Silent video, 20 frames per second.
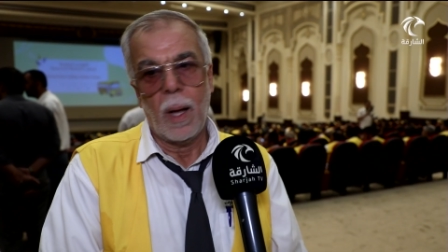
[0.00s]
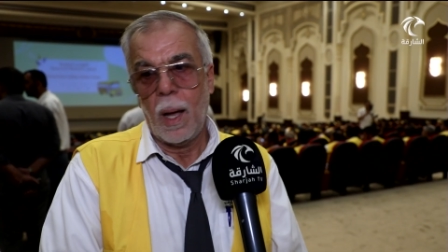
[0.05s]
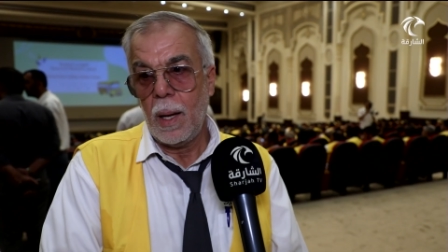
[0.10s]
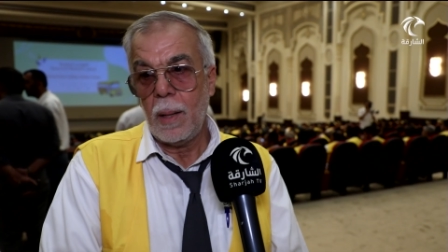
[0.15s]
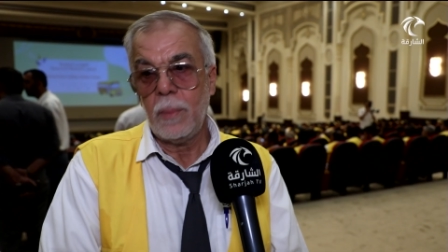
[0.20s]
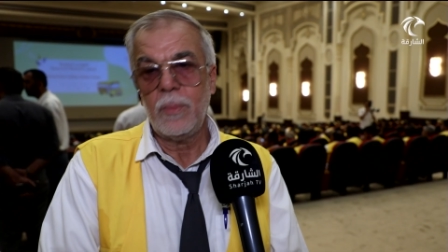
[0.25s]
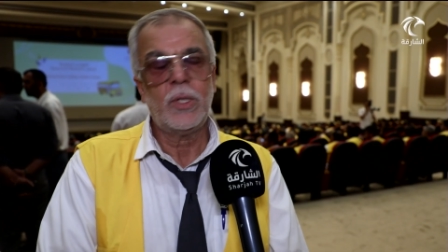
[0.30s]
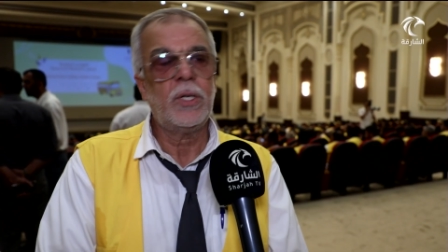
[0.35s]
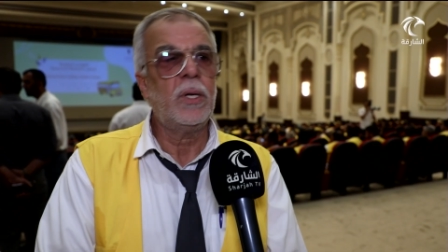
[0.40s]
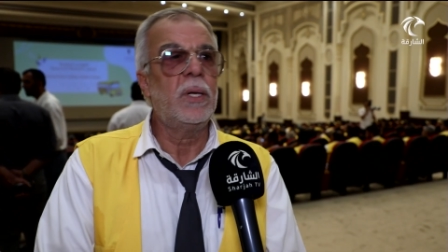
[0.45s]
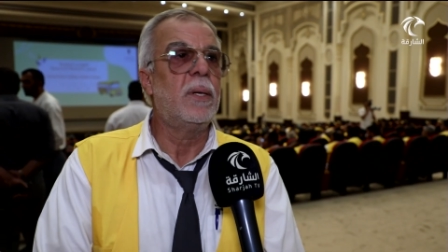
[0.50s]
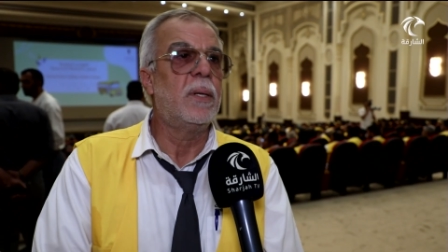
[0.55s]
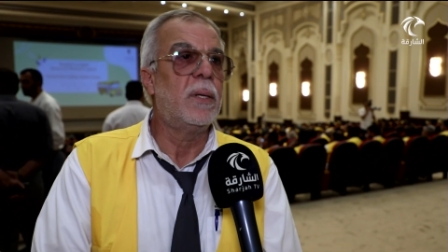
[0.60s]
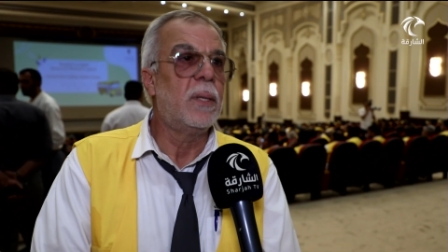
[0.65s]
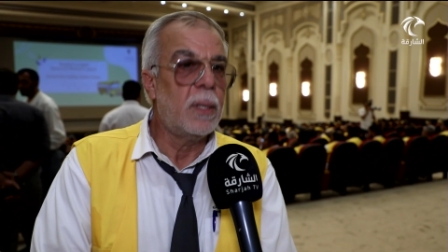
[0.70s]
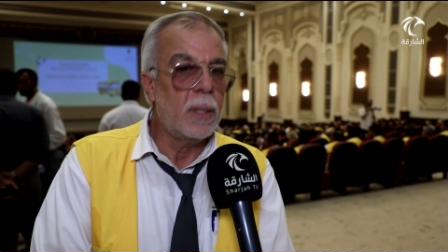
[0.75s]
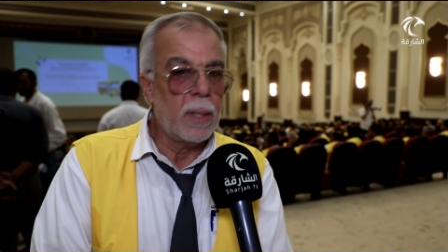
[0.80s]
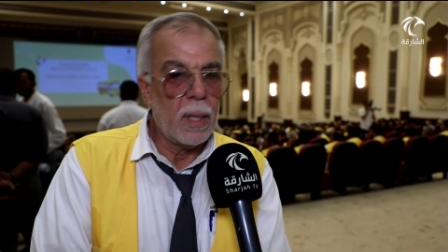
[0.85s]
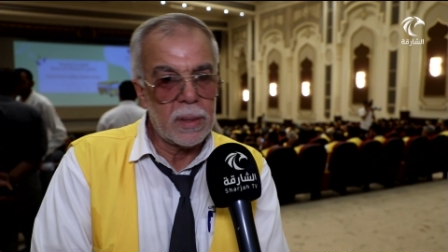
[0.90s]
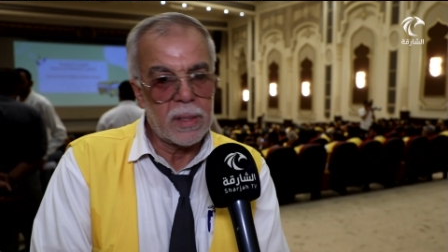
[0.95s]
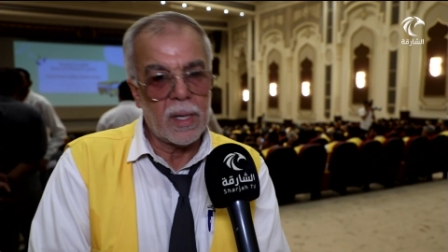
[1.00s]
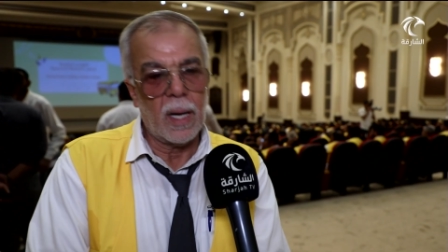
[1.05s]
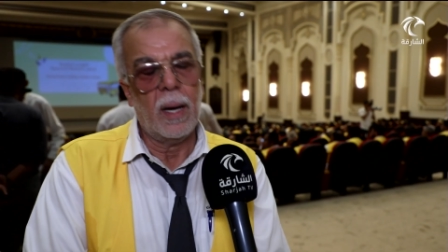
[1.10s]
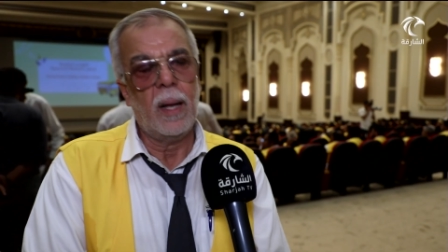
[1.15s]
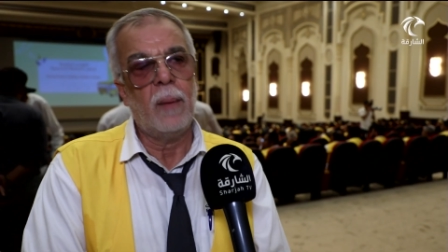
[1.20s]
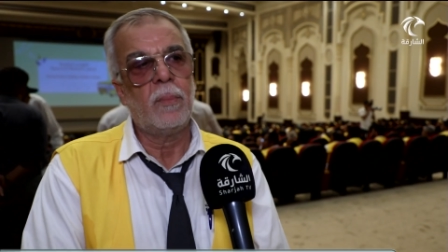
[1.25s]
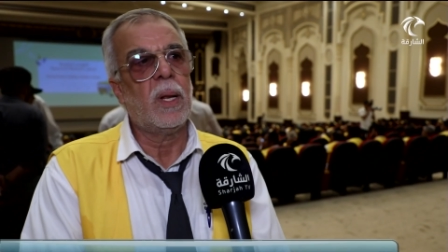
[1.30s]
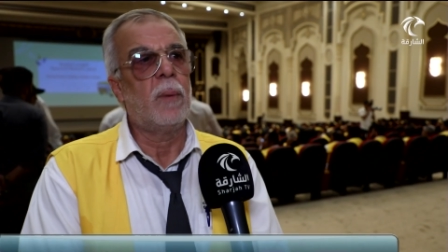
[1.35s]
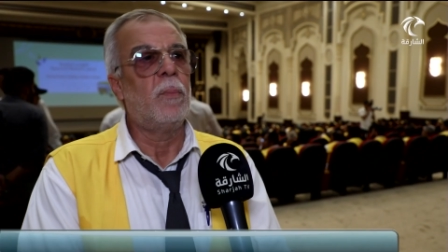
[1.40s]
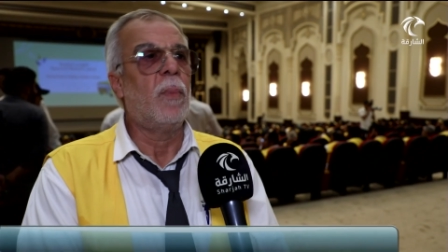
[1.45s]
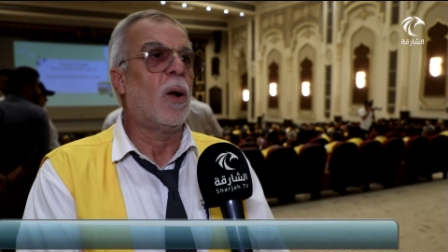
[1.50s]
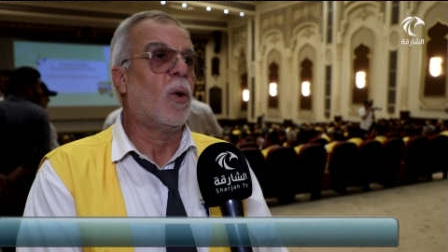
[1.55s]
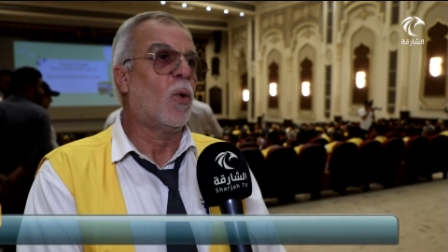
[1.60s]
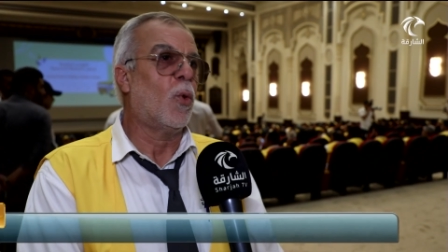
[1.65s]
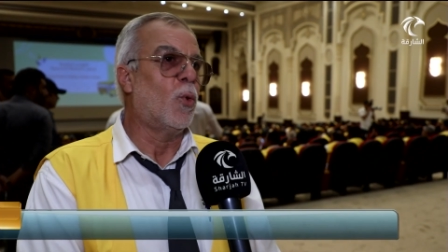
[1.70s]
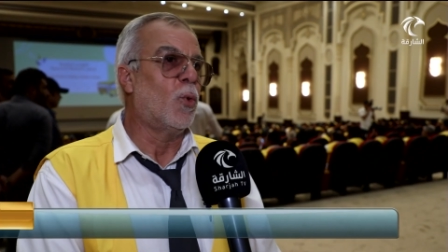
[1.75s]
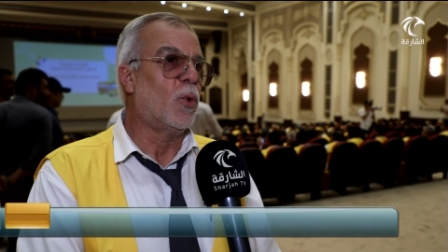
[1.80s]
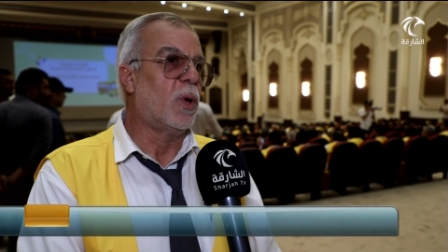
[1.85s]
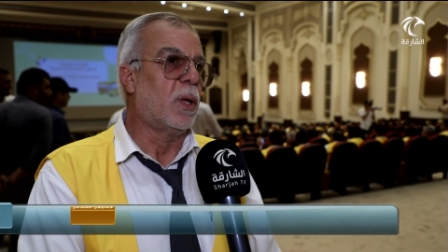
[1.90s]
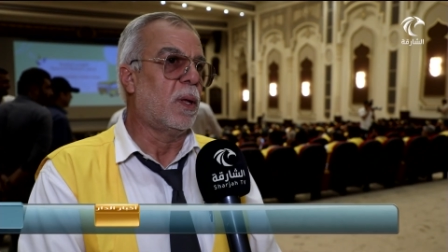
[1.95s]
اهم شيء سلامه
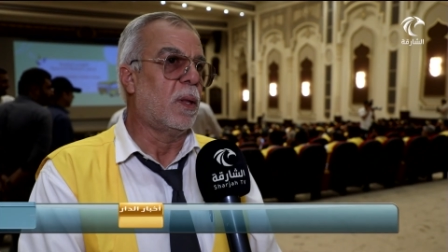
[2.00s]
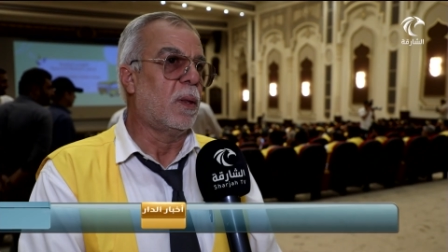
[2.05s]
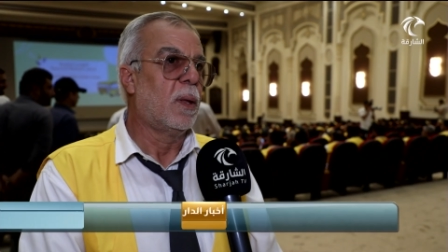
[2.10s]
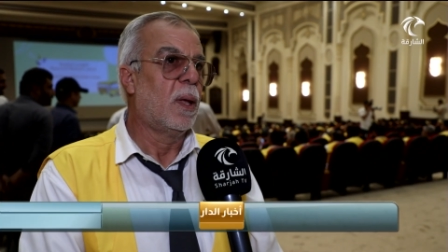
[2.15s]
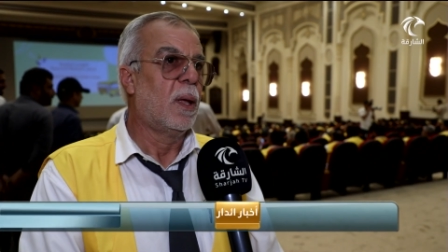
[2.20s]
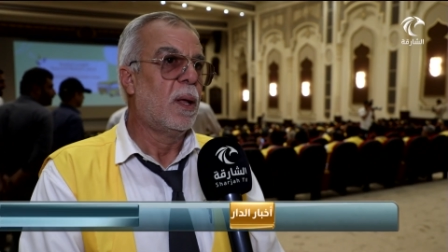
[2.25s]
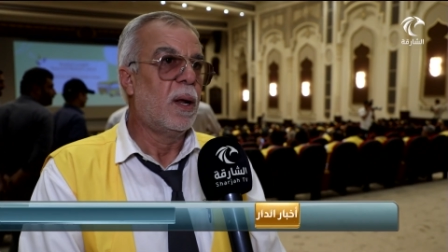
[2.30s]
المنقولين